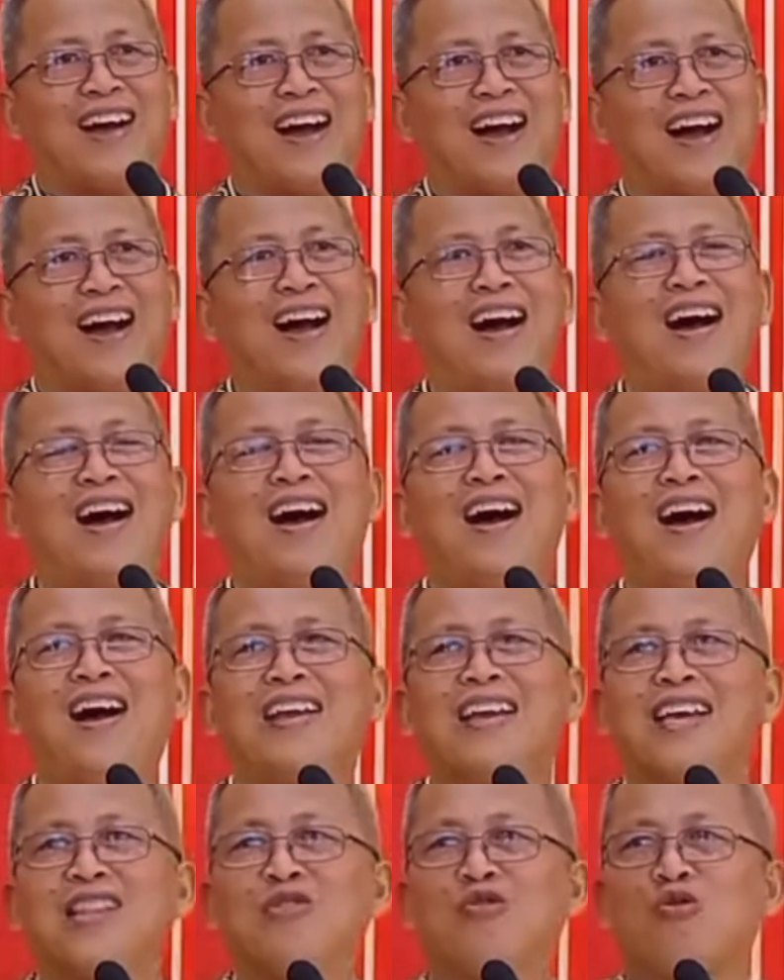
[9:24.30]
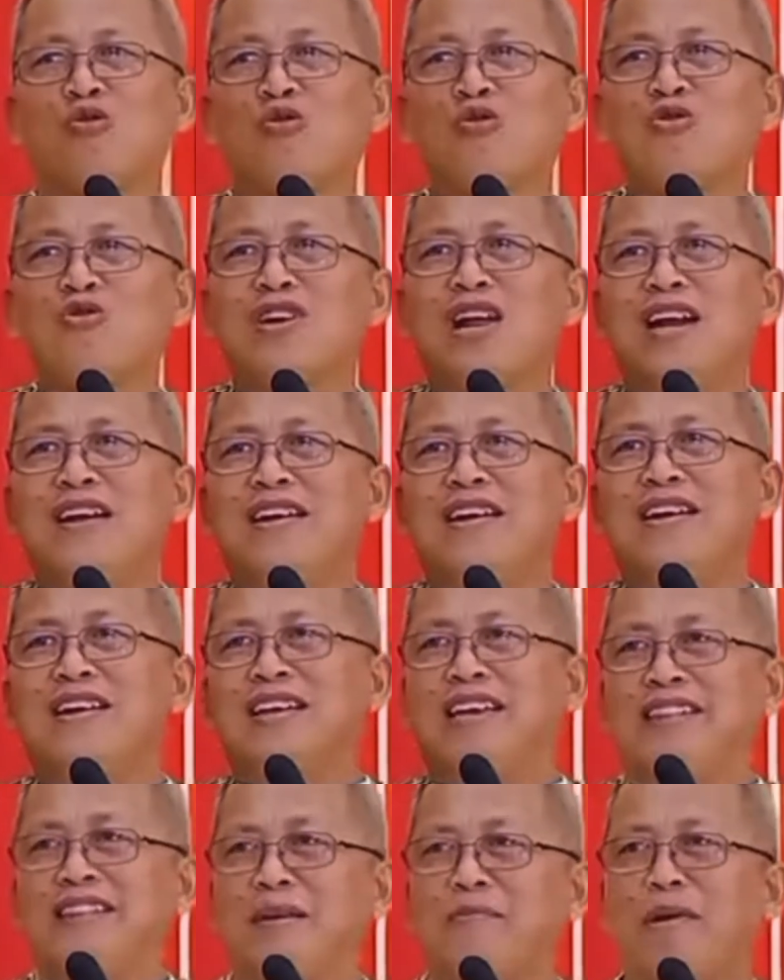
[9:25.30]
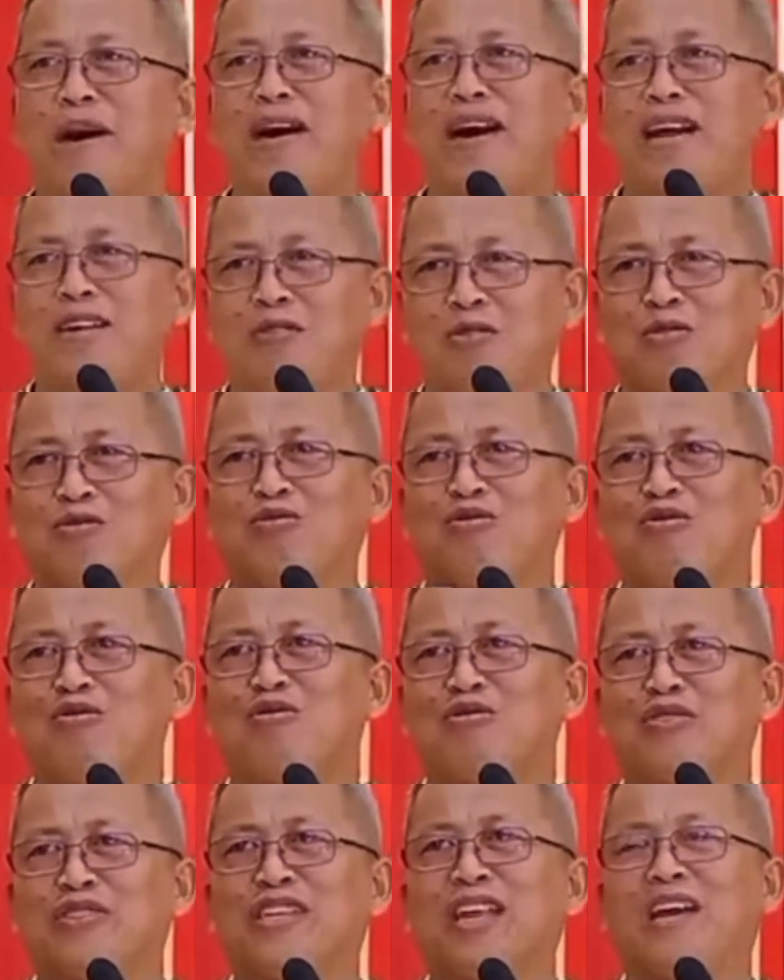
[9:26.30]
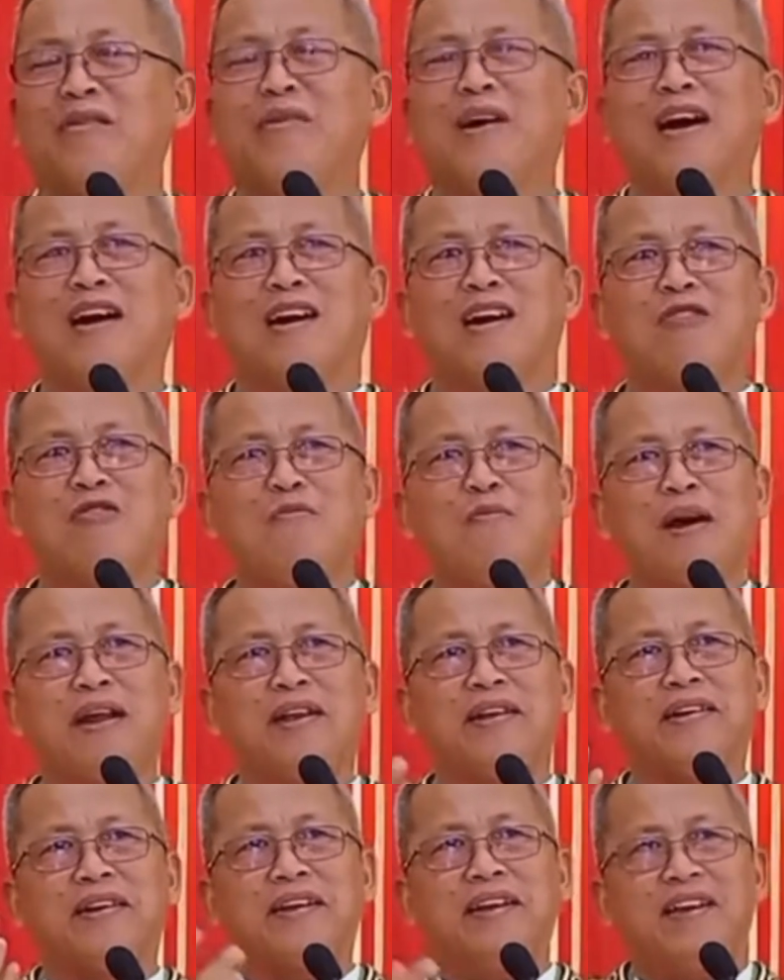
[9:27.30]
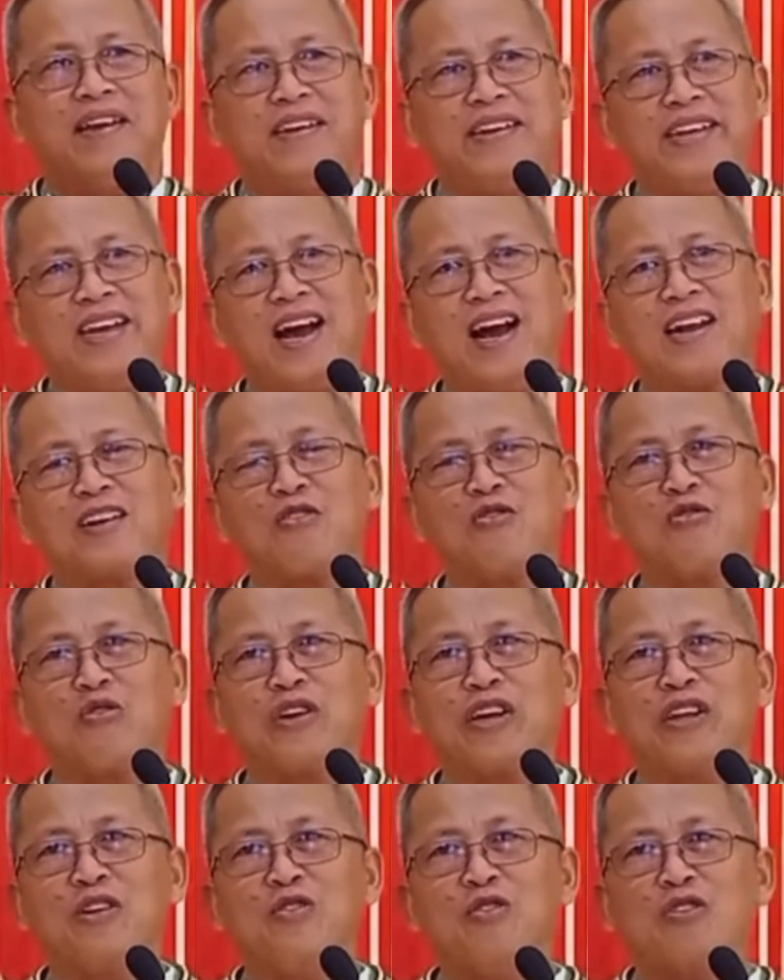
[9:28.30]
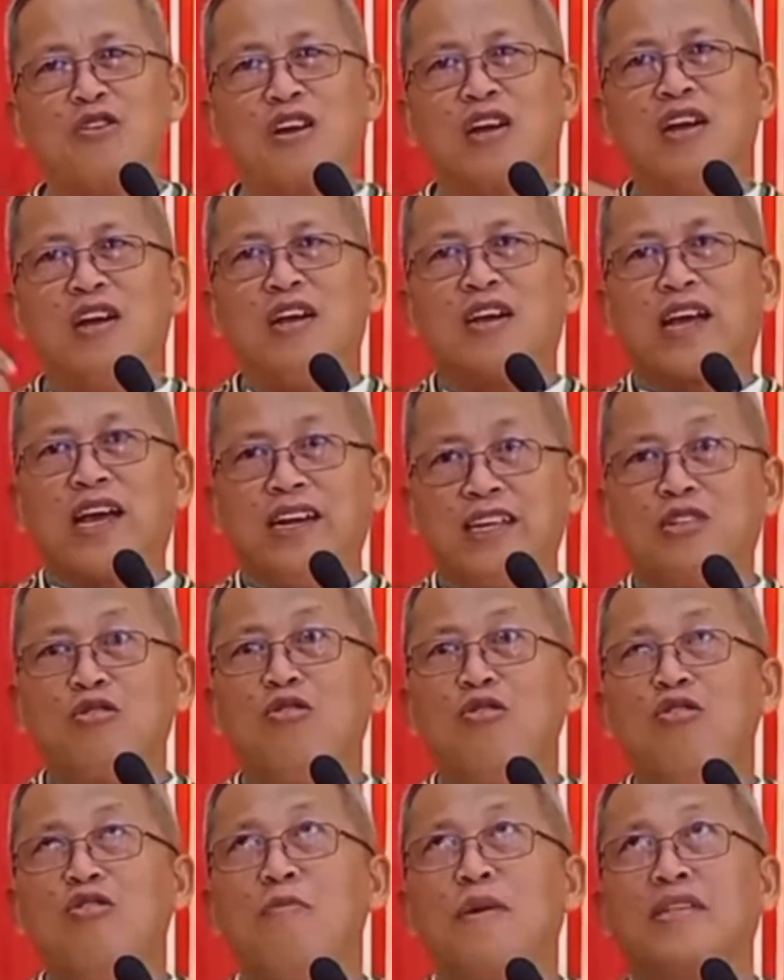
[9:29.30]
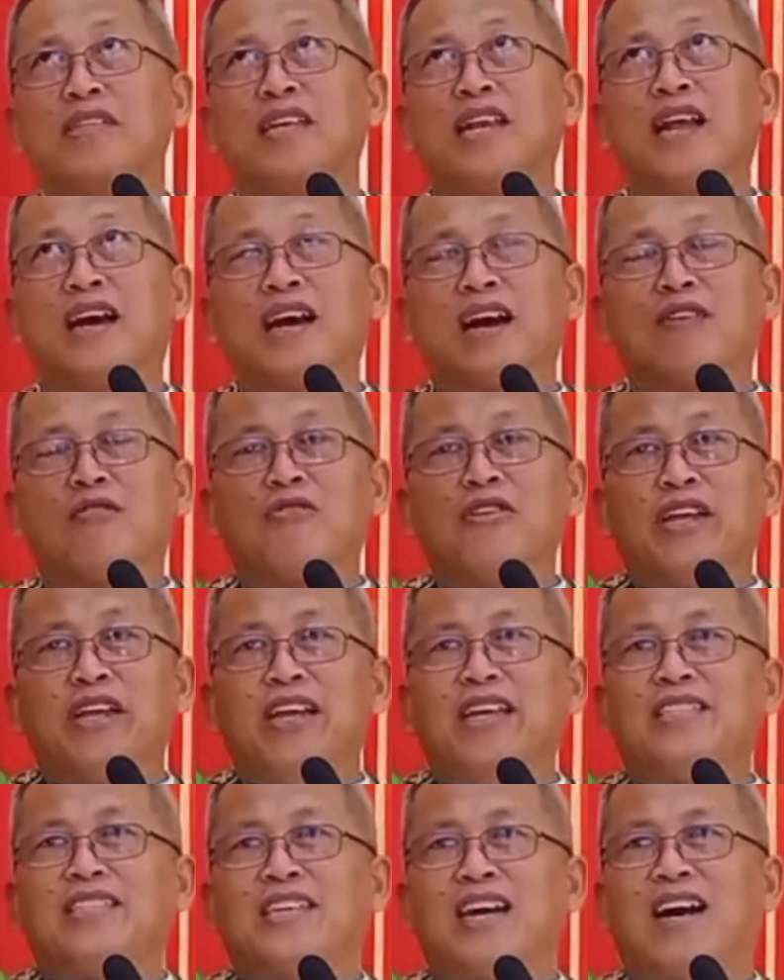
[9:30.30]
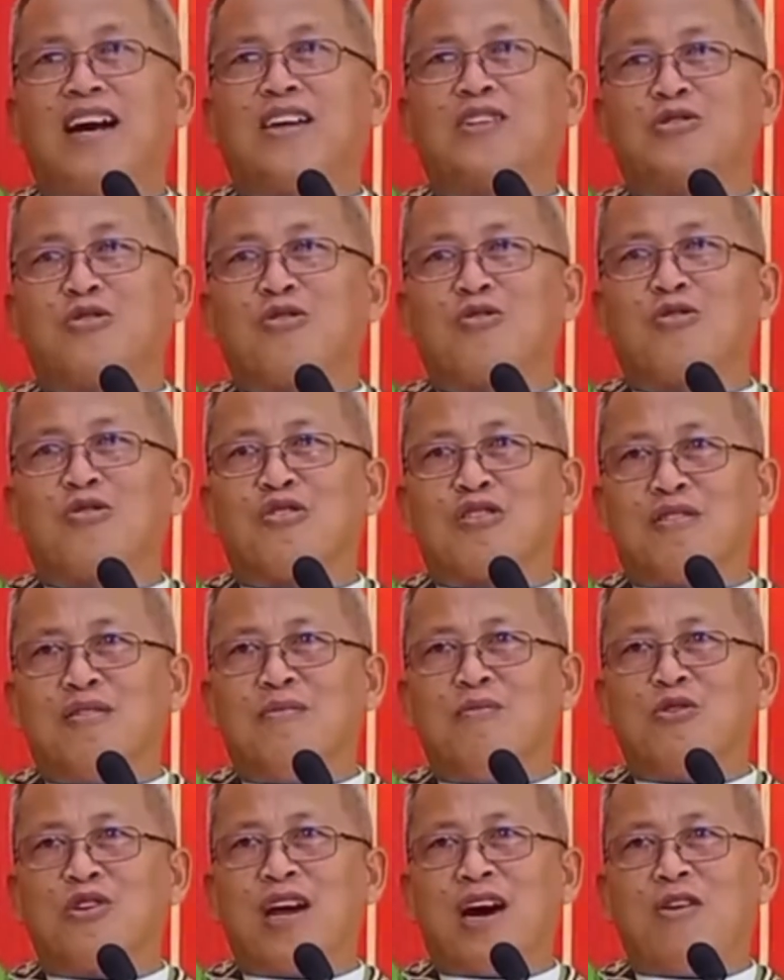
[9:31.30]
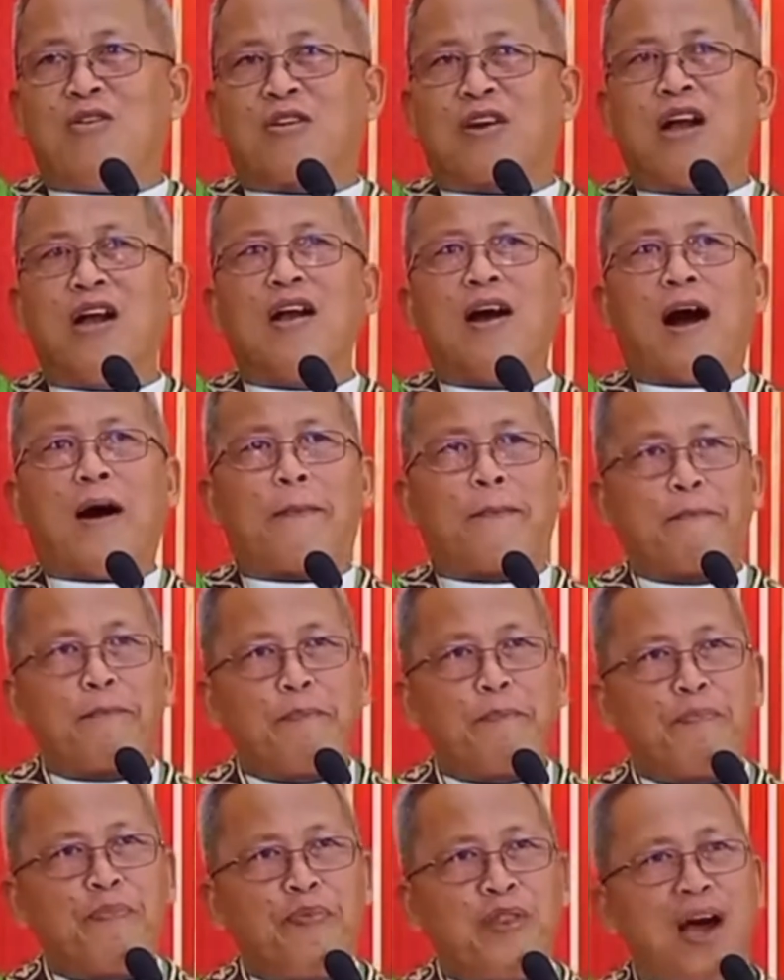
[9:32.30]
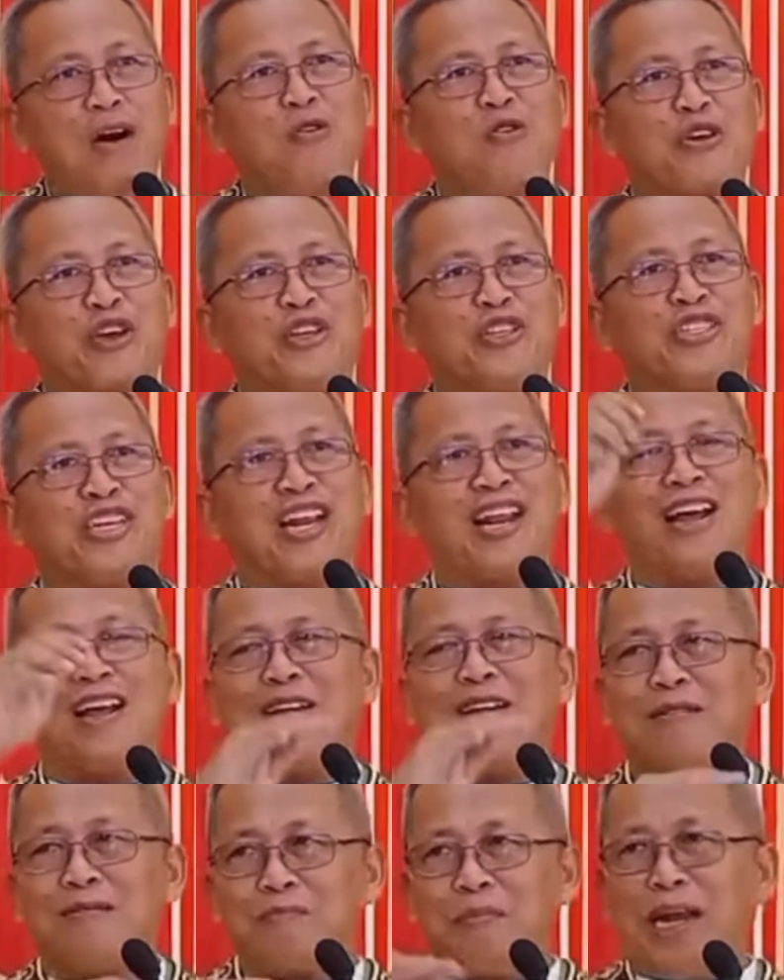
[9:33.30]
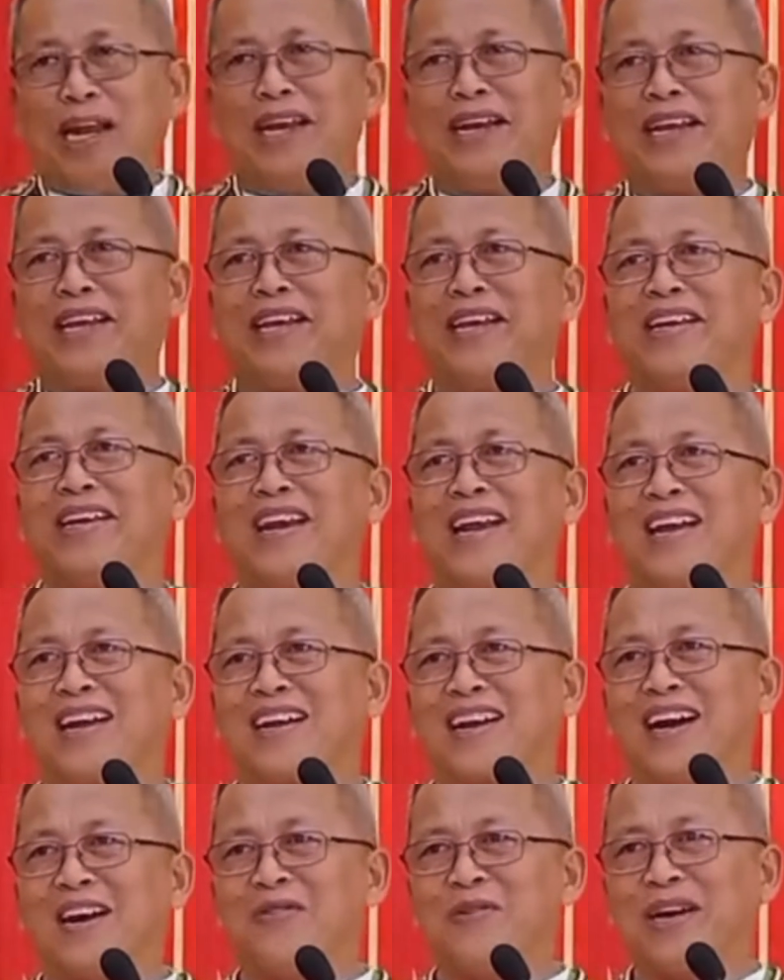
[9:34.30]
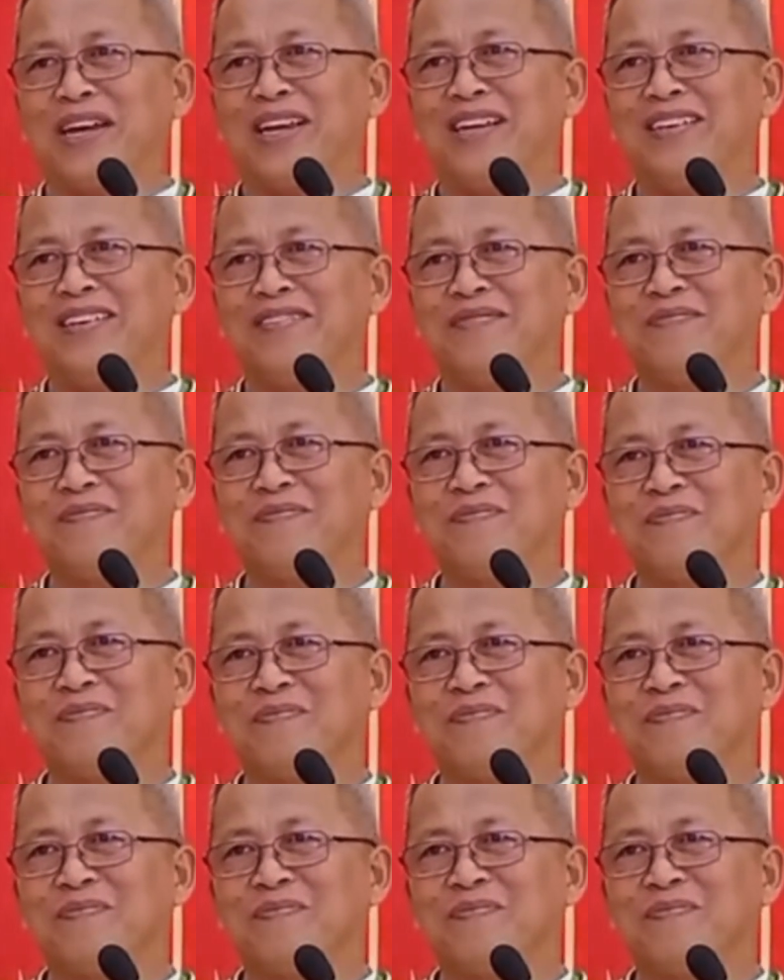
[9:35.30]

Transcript: Ah, gitukuran, gitabangan og tukod sa iyang mga kauban ni Aaron og ni Hor. Kay nituo man sila nga kun iisa ang sungkod mudaog. Ah, daog sila, pildi gid ilang kaway.